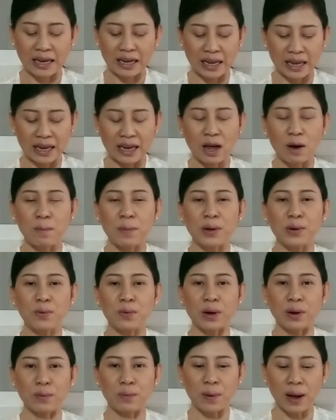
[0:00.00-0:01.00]
นี้เรามาดู
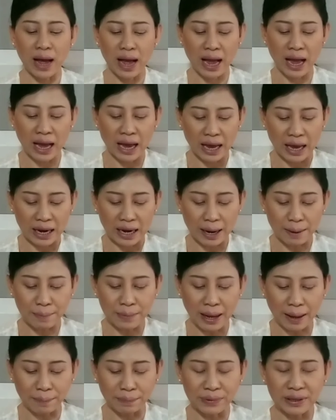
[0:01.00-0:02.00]
กันว่า
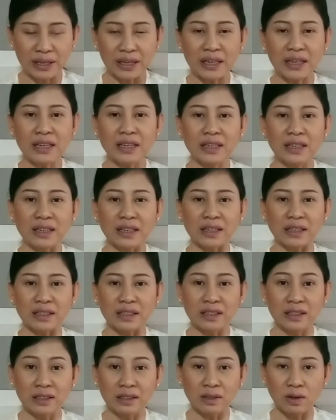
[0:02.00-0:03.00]
ลำดับที่
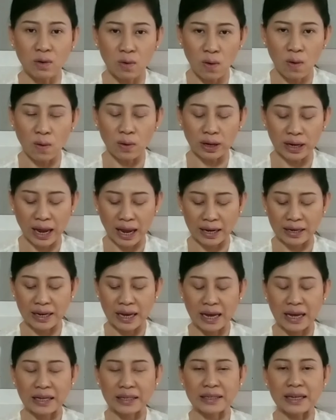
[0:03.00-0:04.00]
1-6นั้น
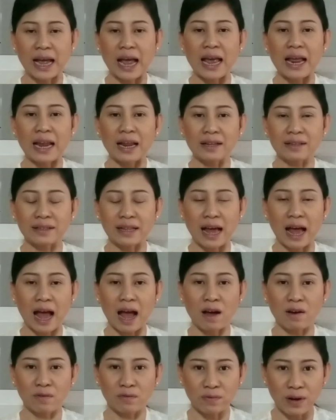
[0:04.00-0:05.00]
ใช้รักษา
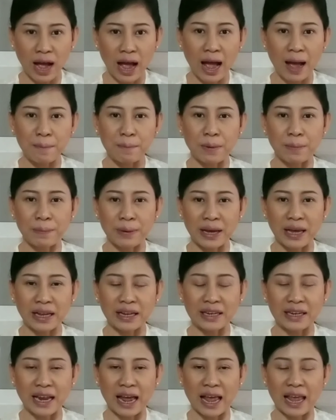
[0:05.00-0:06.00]
ฝ้าประเภท
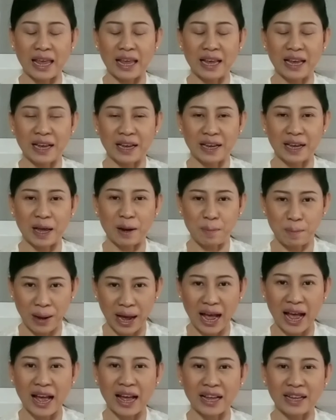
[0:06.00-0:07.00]
ไหนกัน
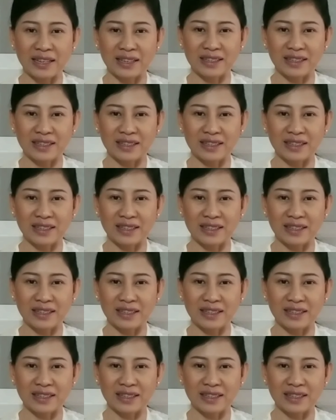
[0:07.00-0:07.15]
บ้าง